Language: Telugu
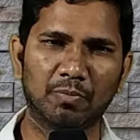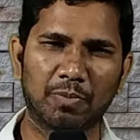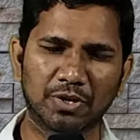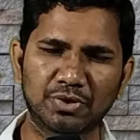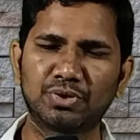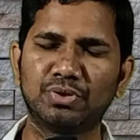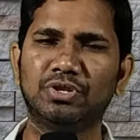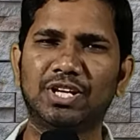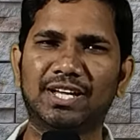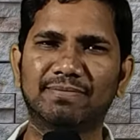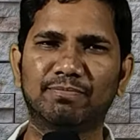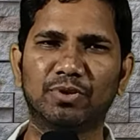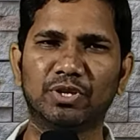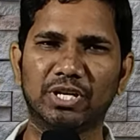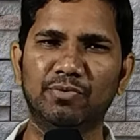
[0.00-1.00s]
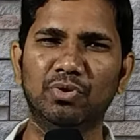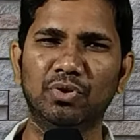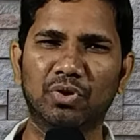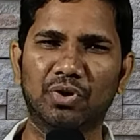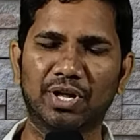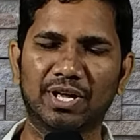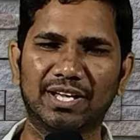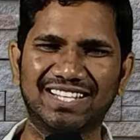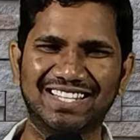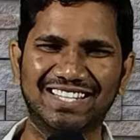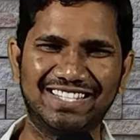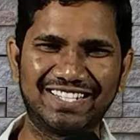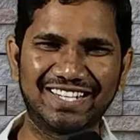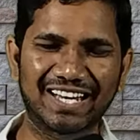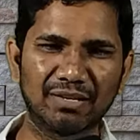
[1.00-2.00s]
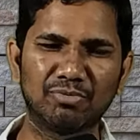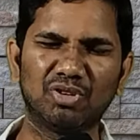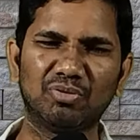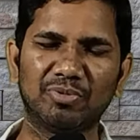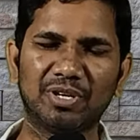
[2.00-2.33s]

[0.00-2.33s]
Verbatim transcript: పరిశుద్ధాత్మ దేవుడు కూడా జలముల